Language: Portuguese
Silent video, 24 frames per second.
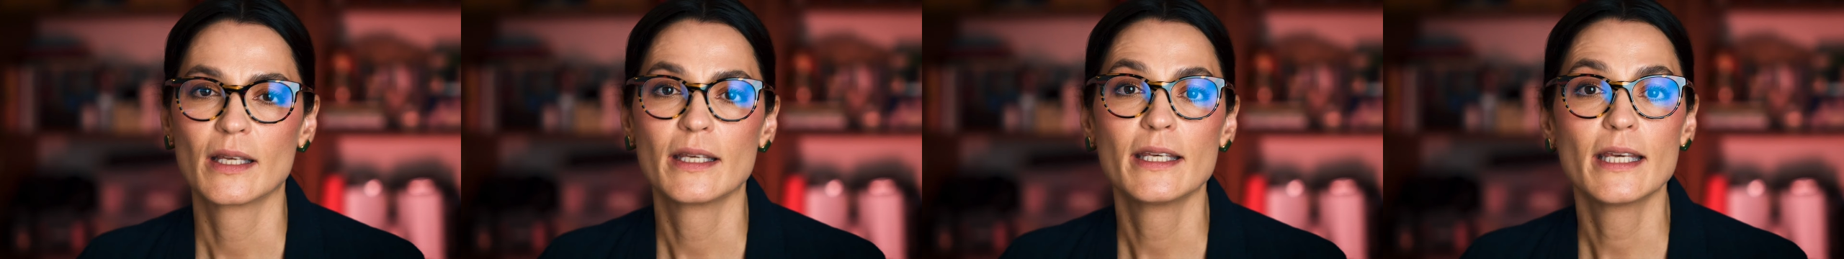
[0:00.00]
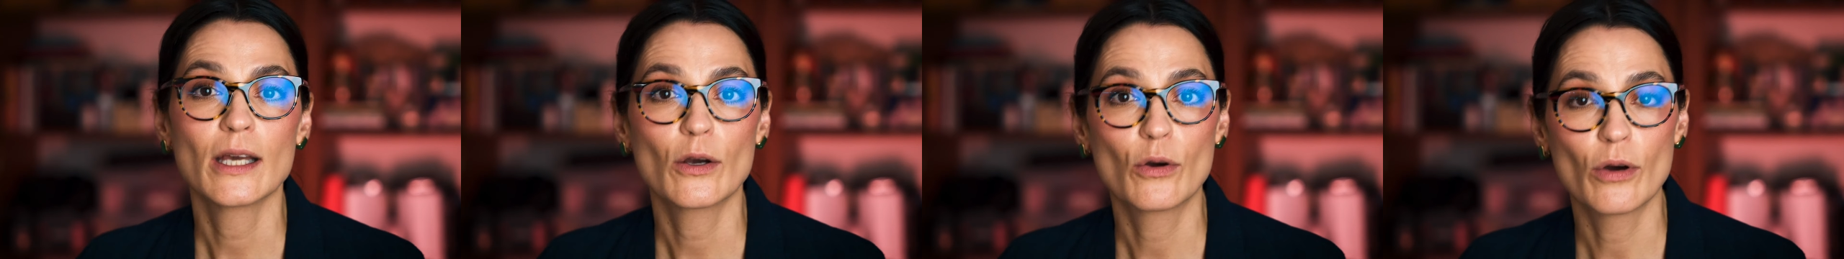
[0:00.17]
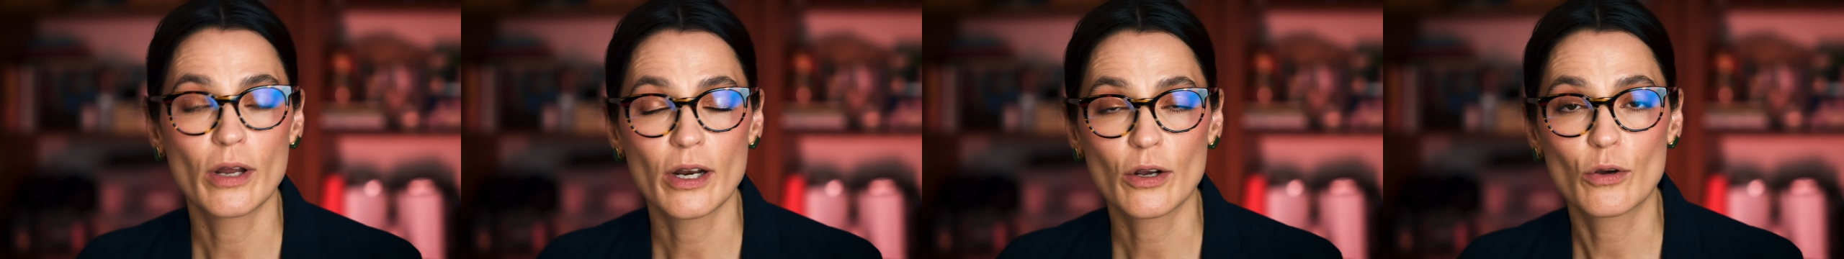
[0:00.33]
E
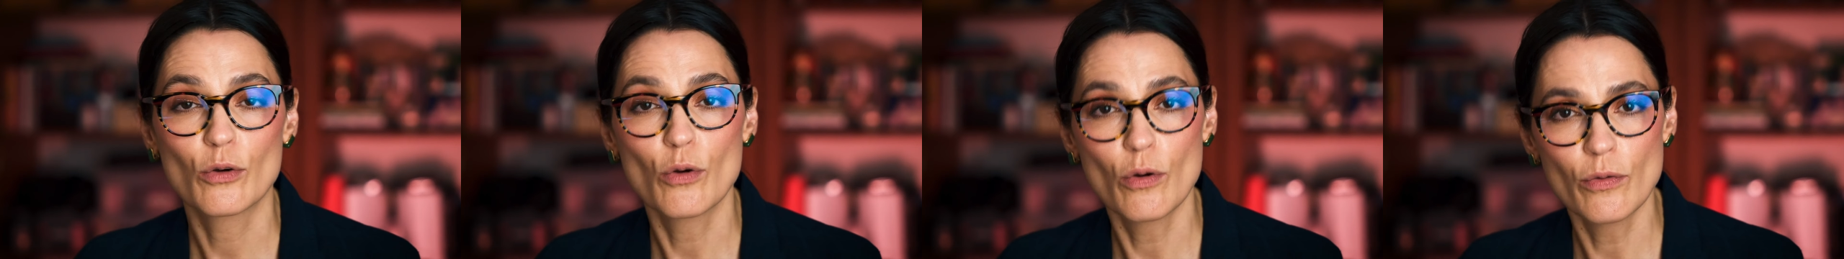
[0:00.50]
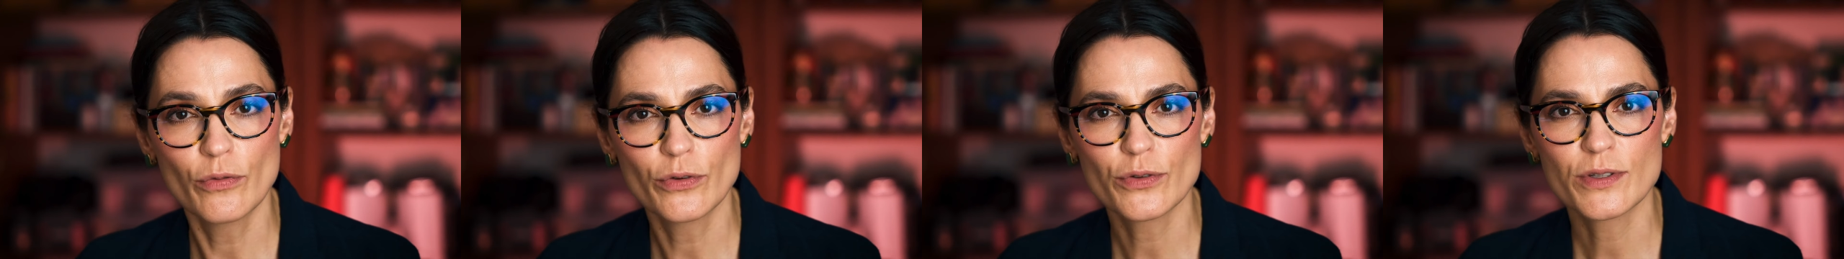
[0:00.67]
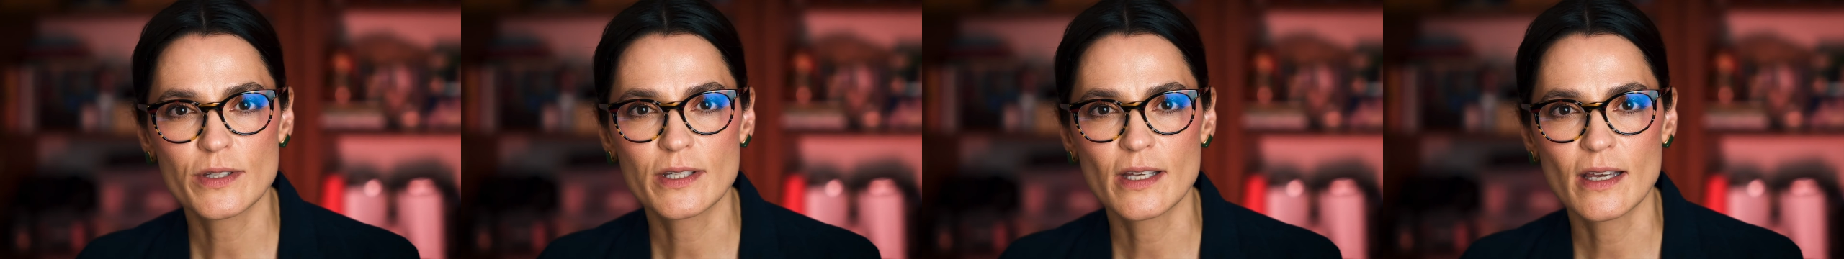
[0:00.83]
agora com
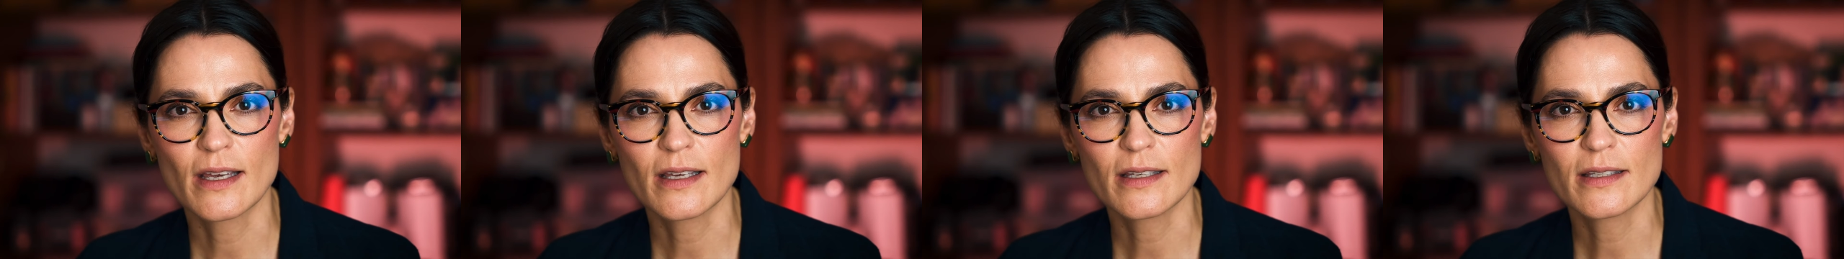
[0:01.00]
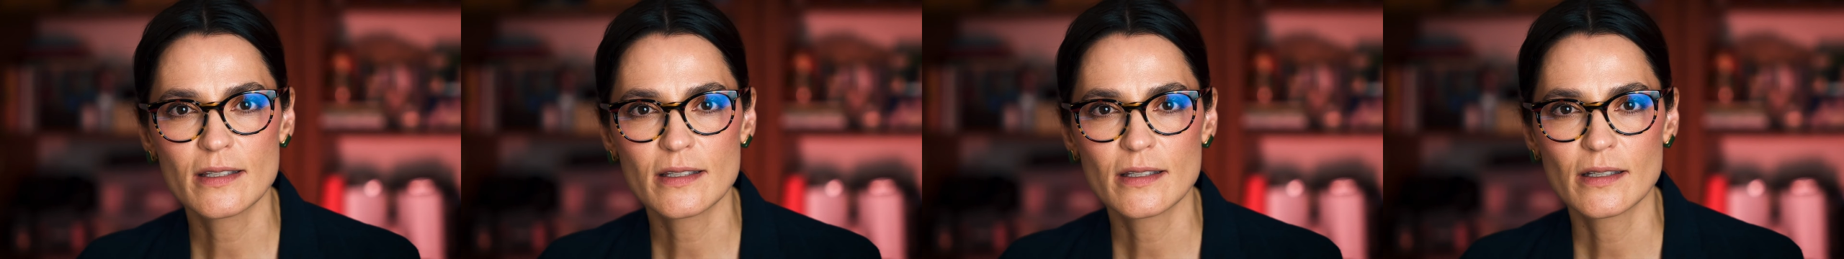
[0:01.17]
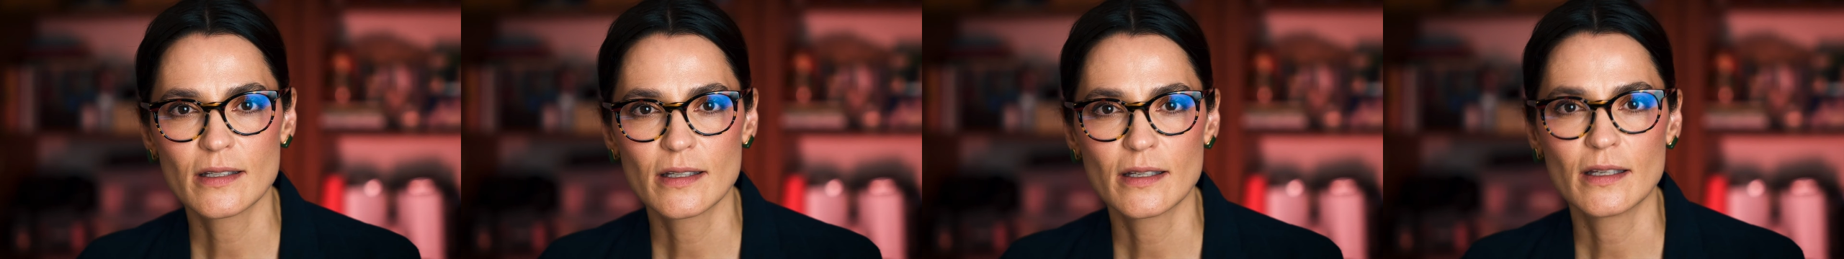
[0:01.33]

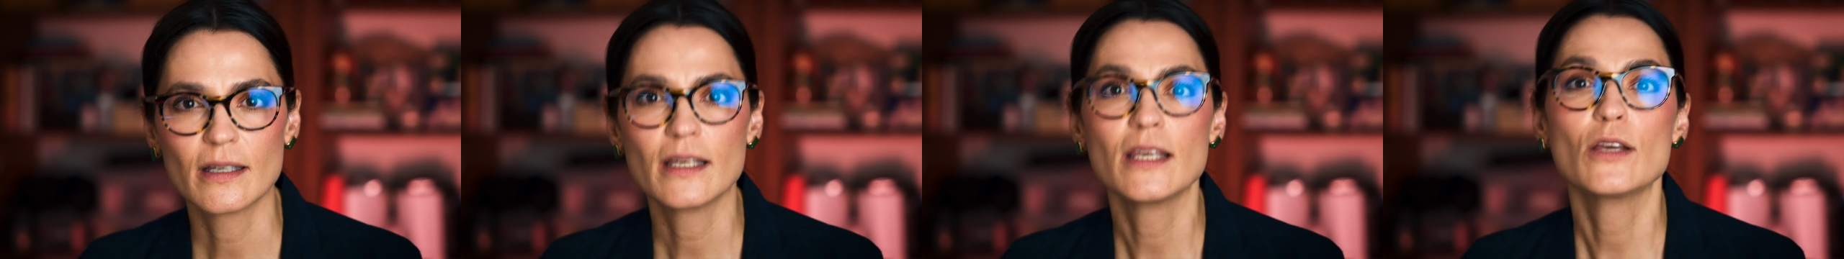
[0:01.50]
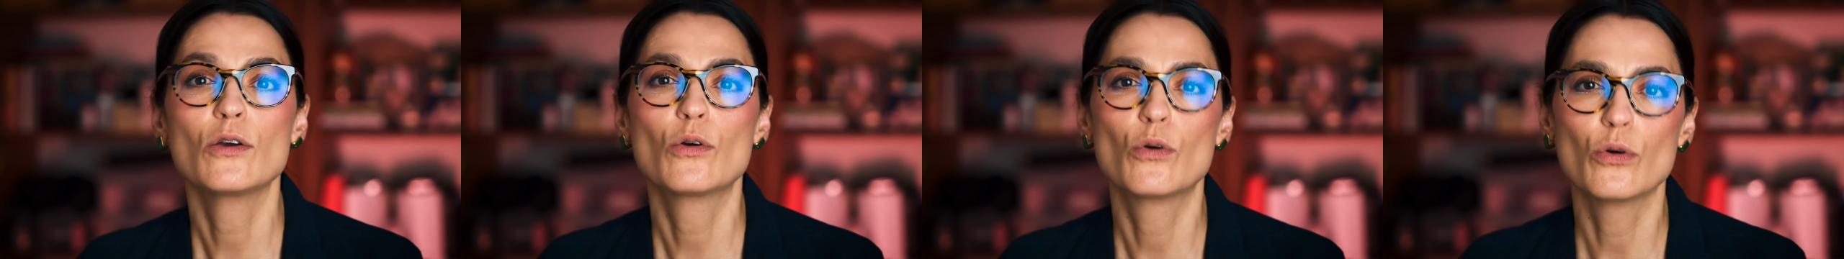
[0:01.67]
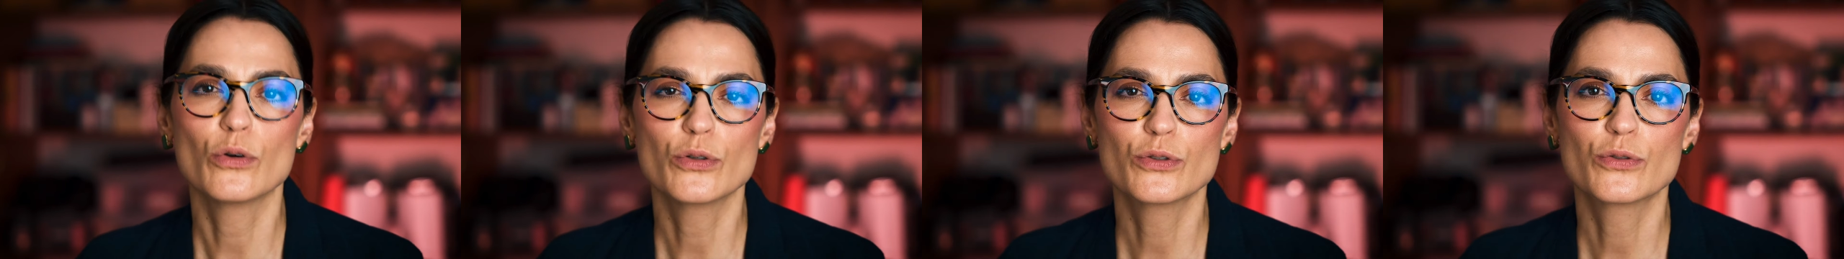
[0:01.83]
vocês,
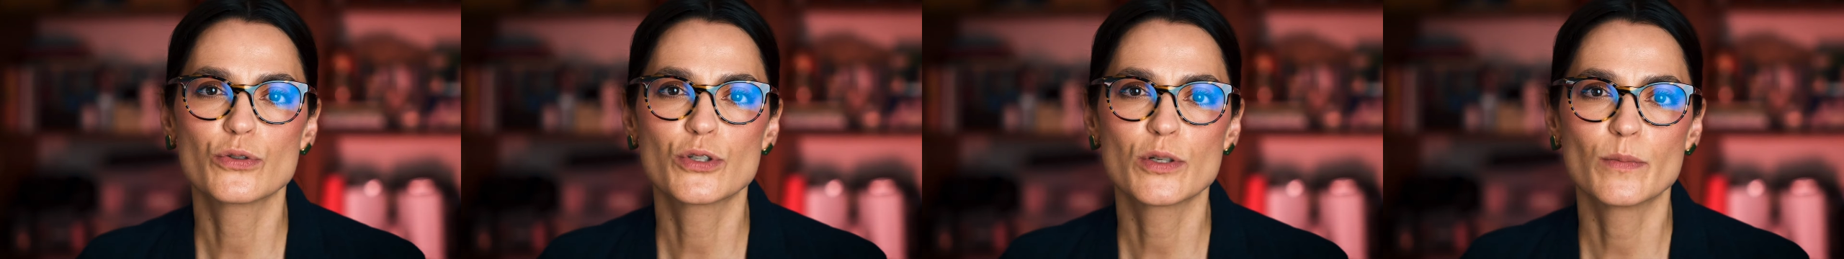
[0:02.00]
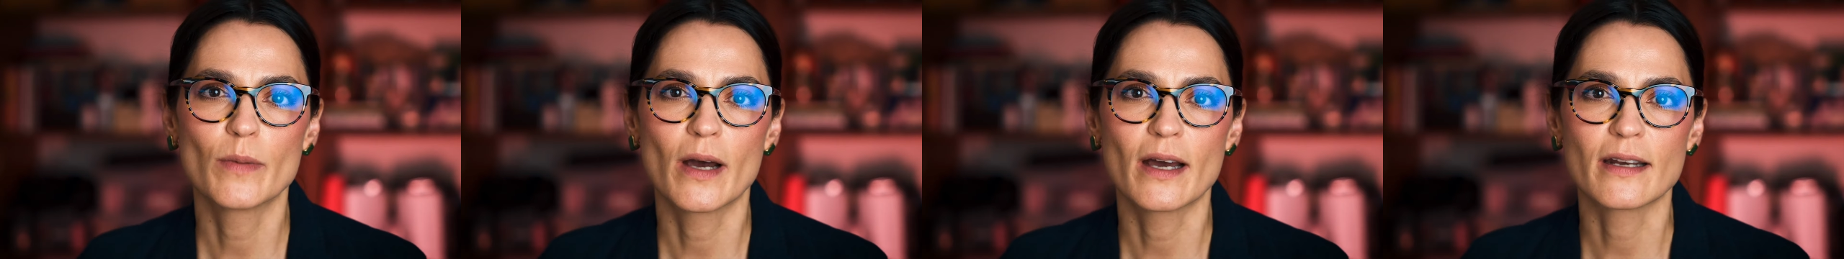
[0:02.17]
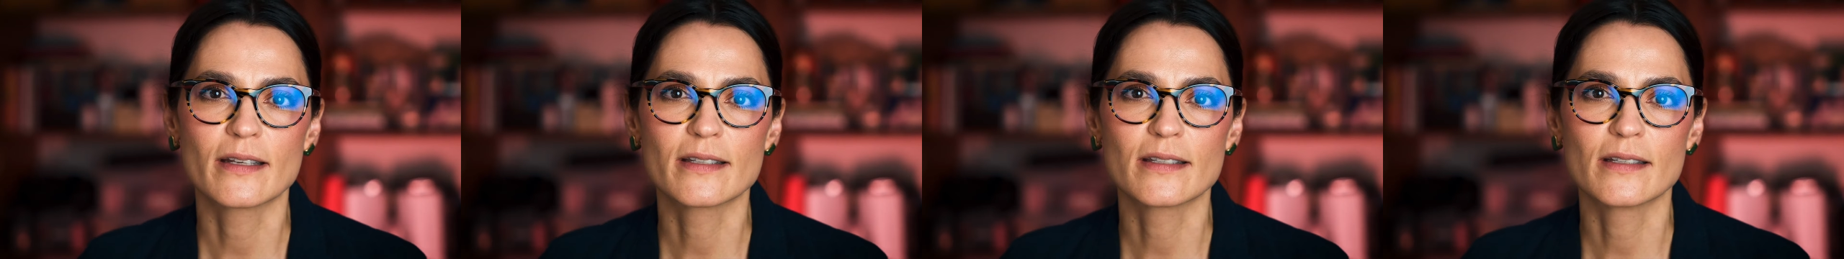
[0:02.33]
Encosto de
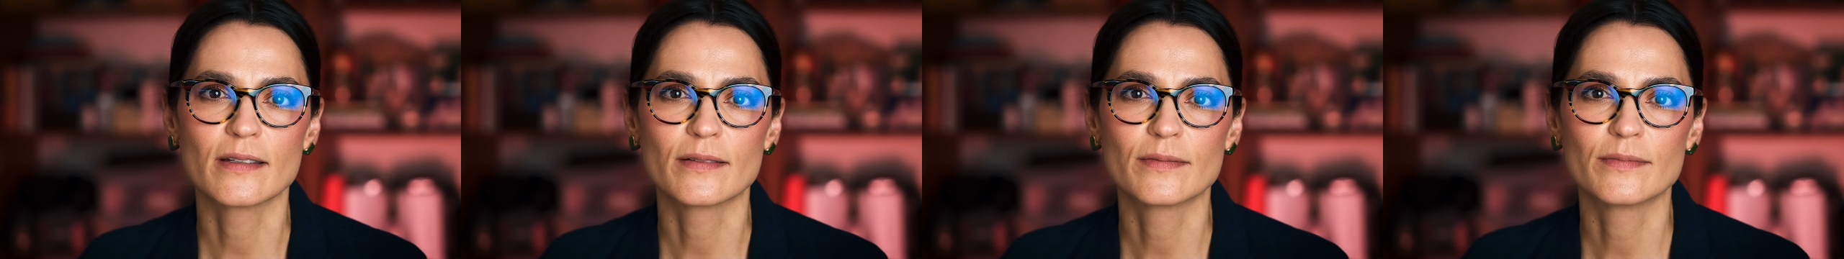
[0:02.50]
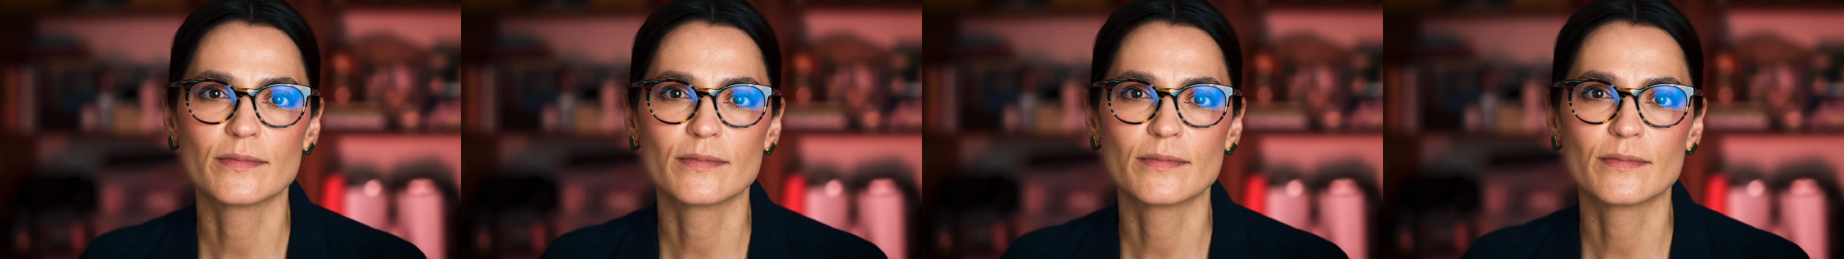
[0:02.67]
Márcia.